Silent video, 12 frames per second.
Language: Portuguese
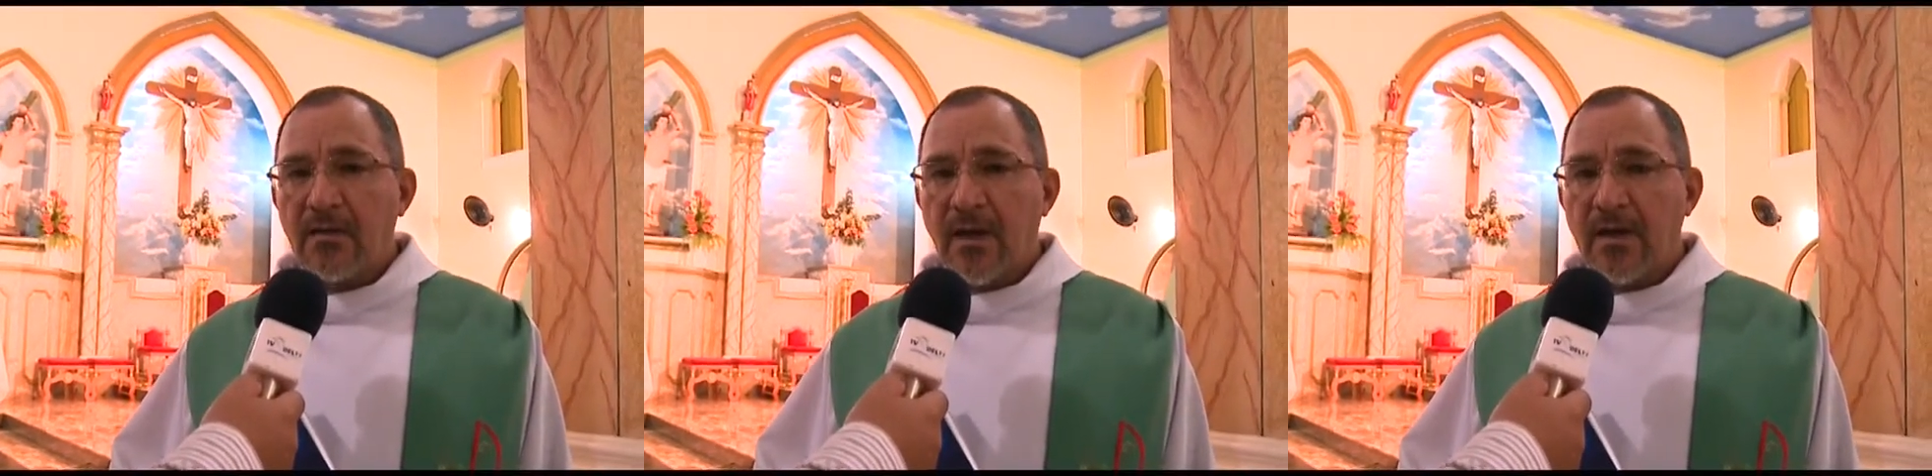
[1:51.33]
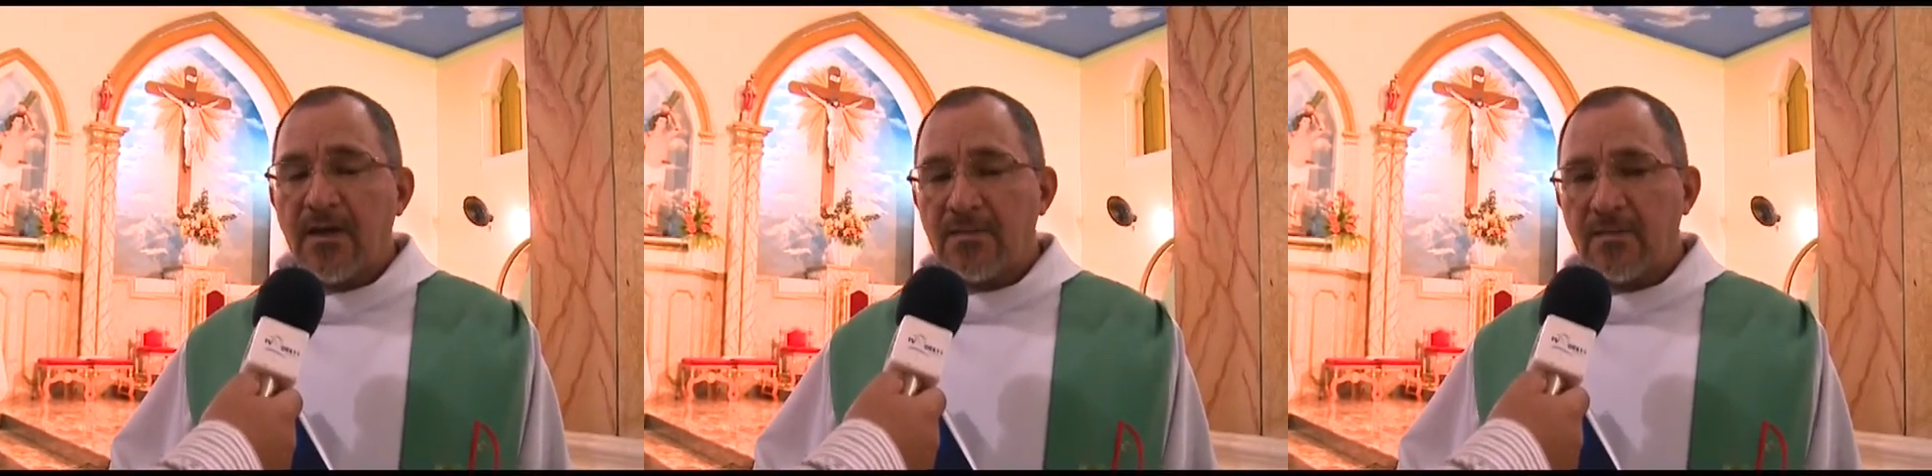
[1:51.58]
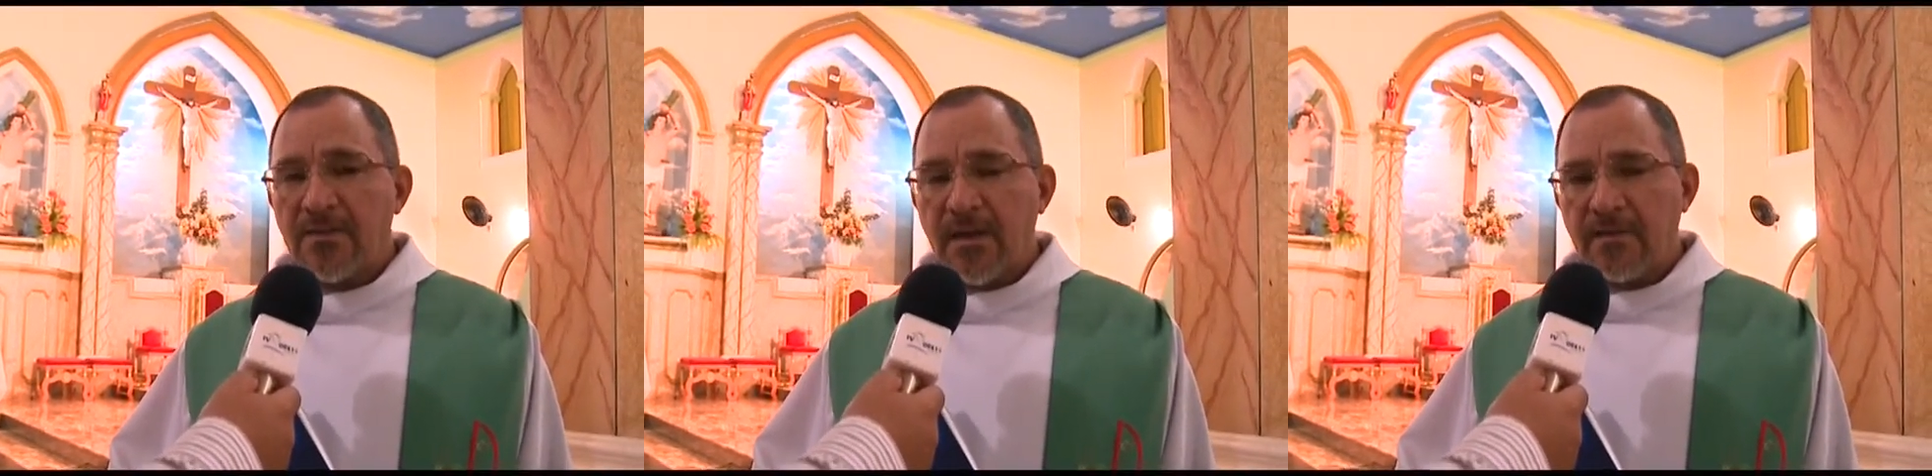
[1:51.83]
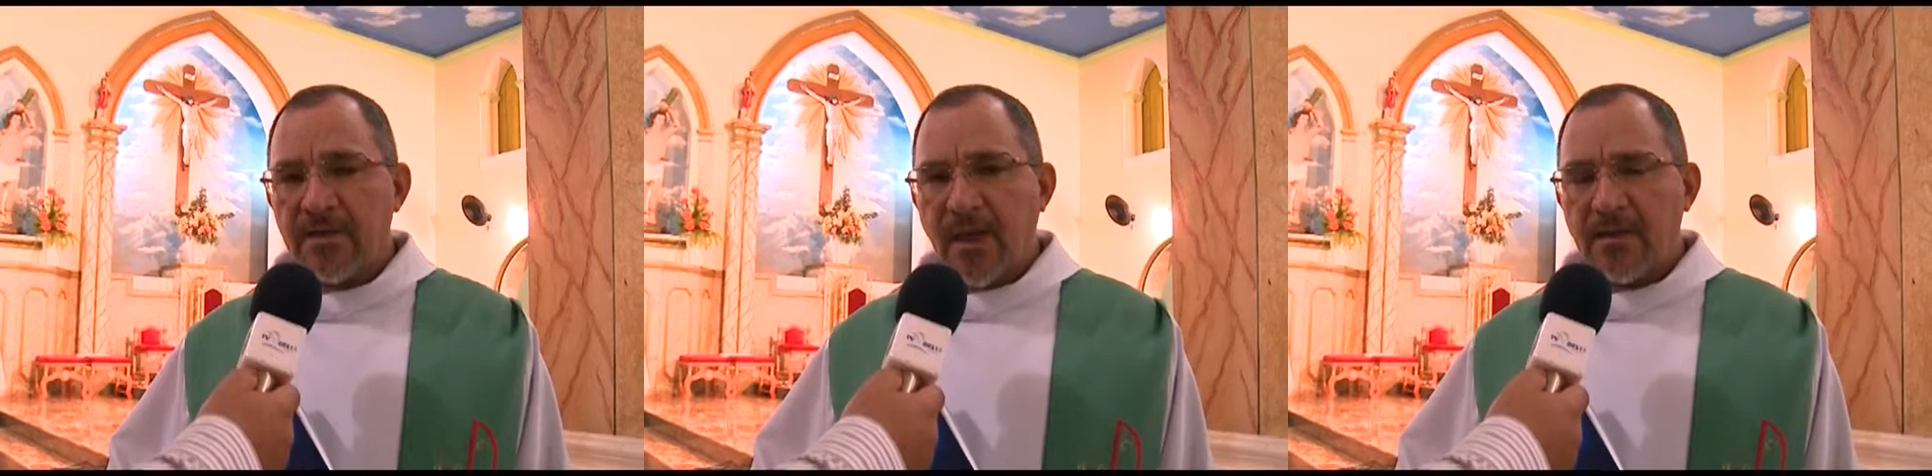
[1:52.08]
é, a
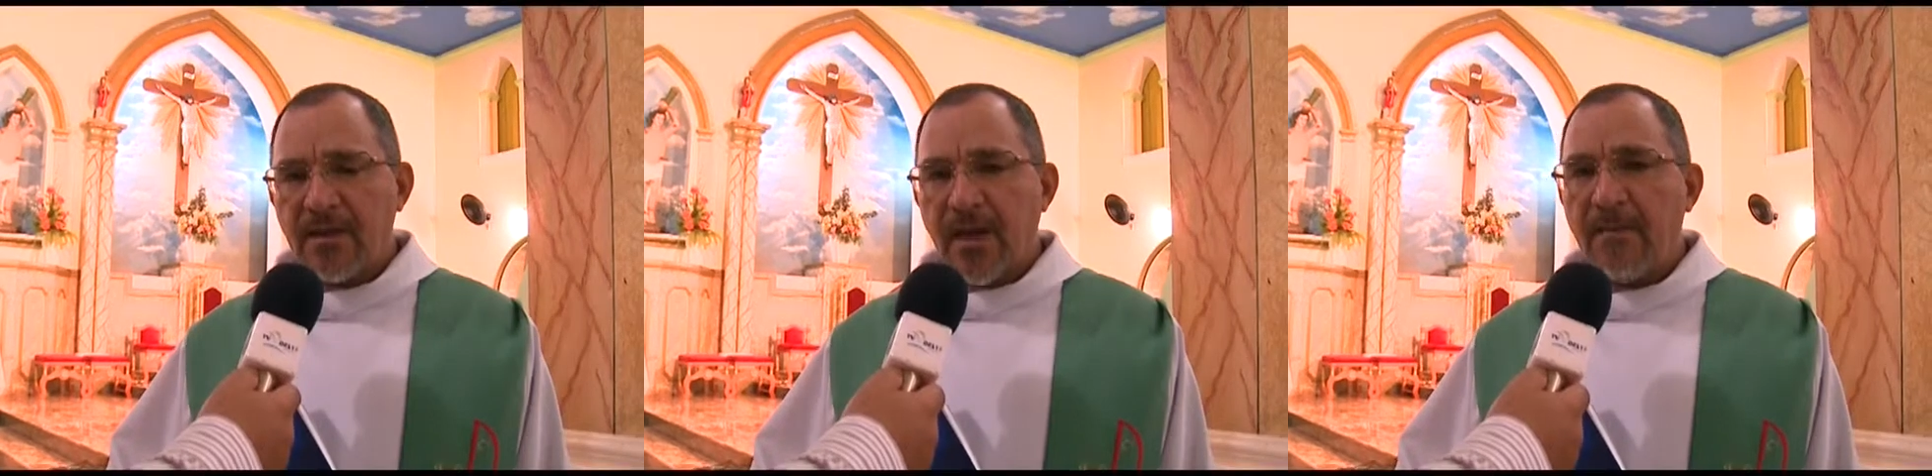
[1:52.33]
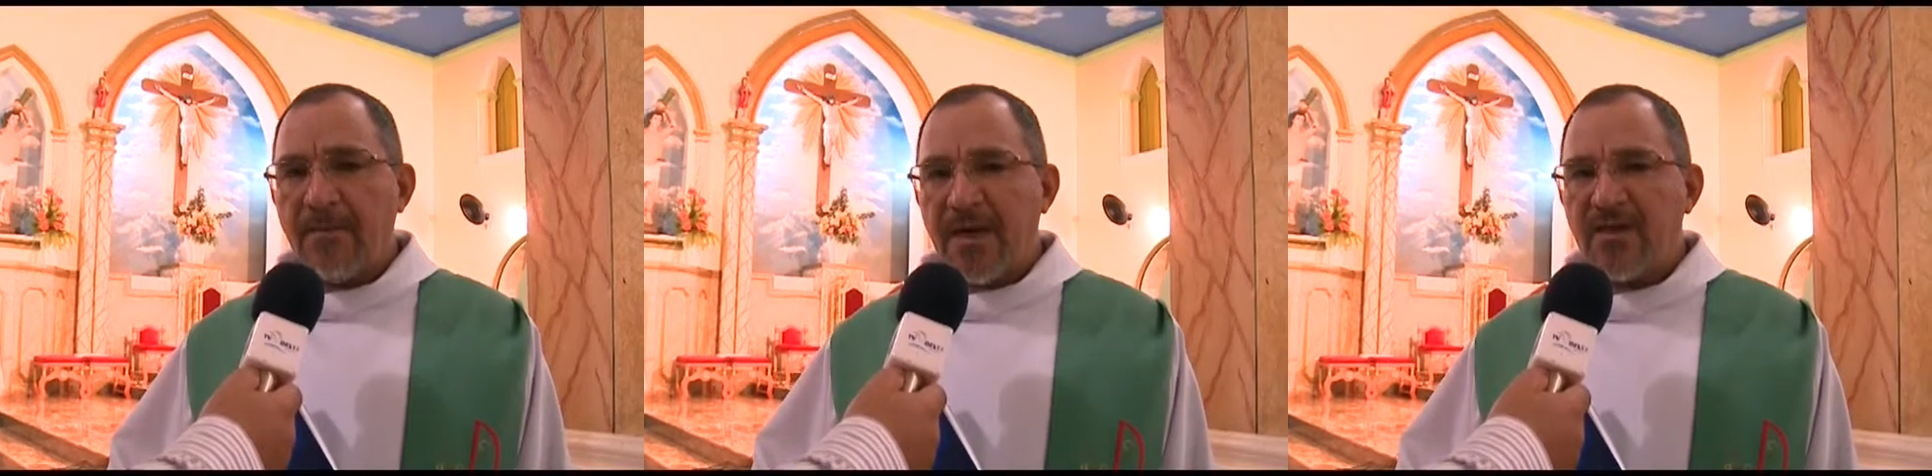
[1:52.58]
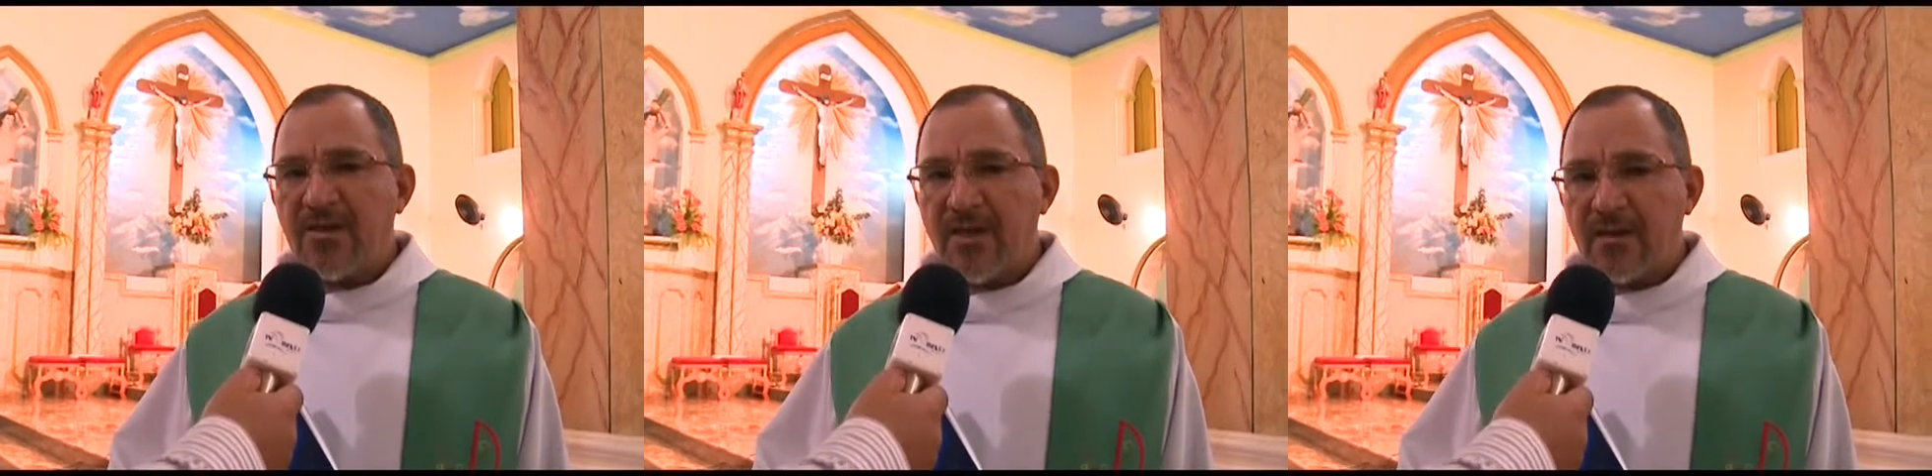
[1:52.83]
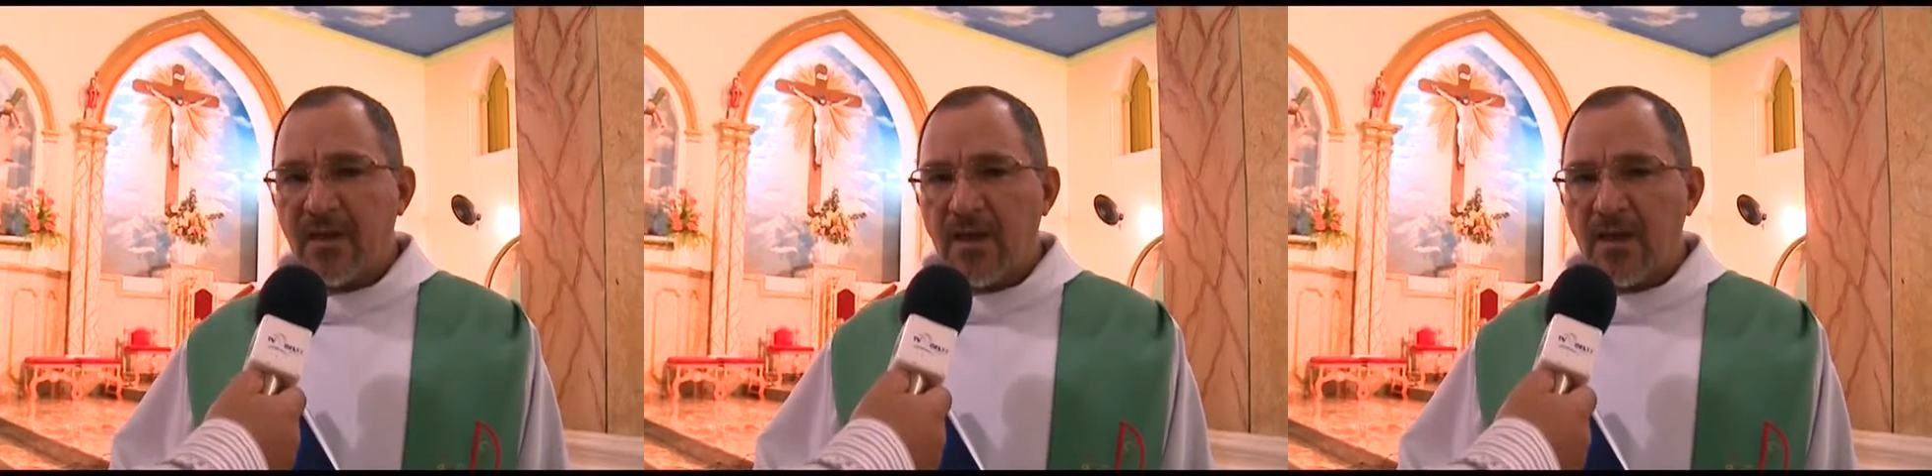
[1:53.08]
responsabilidade que a imprensa
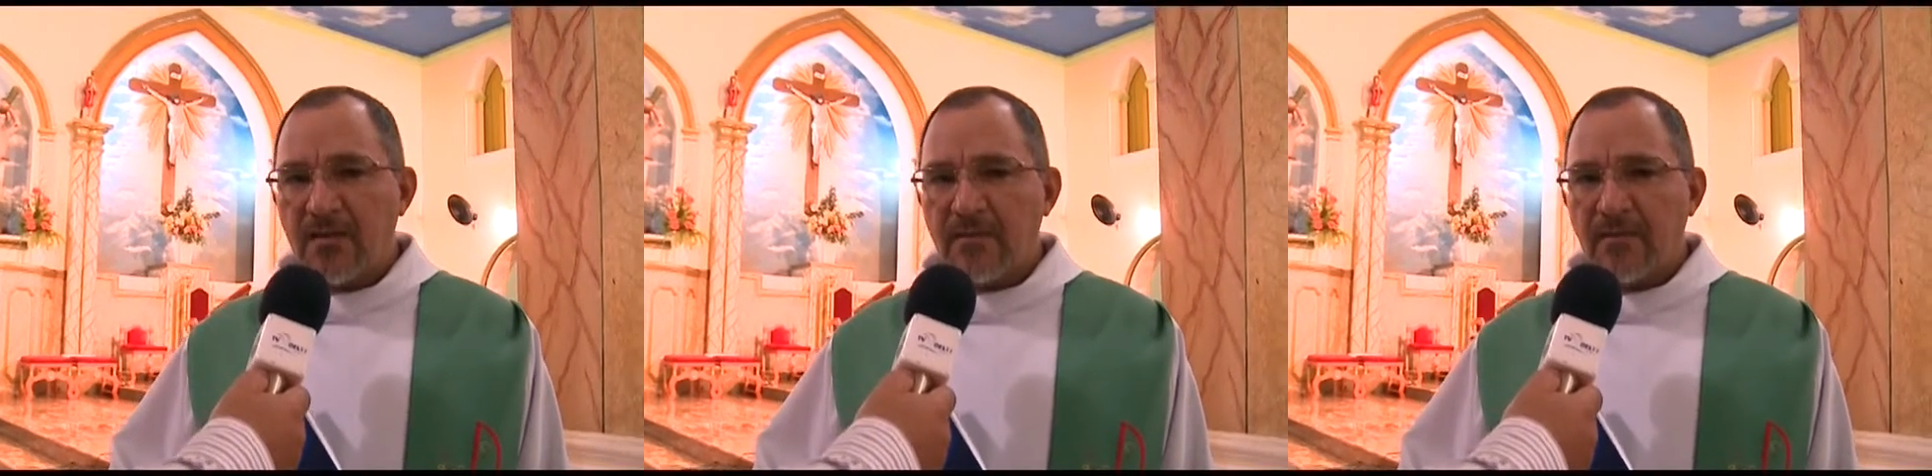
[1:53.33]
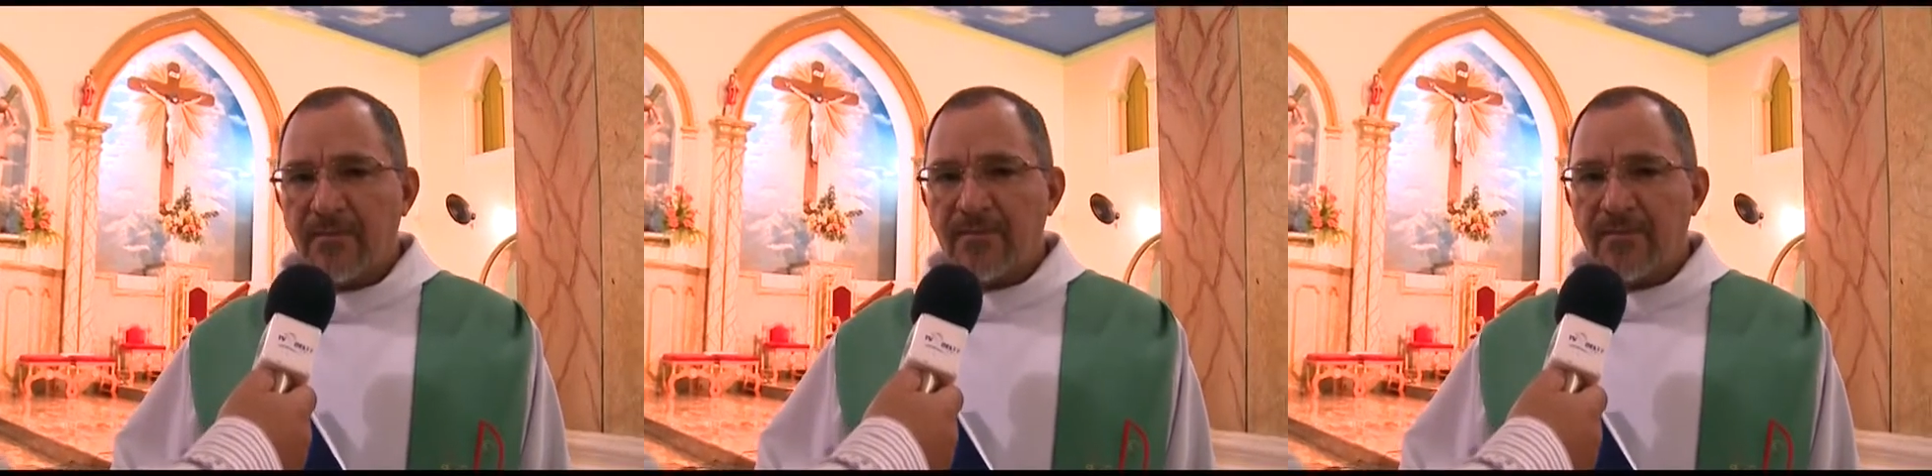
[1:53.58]
tem